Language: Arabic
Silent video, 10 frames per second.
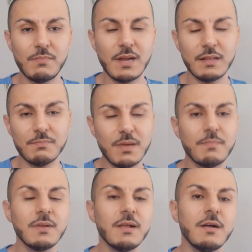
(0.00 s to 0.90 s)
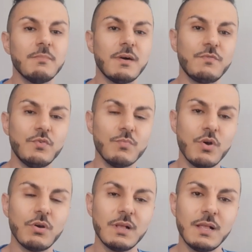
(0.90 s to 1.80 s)
من عند ميم
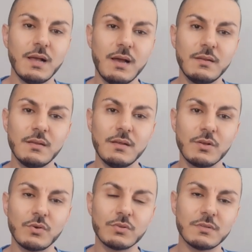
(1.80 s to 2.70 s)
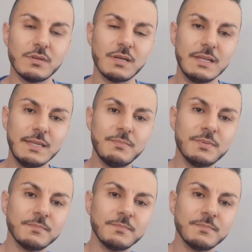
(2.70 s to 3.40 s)
بارفيمور ان غوت ليب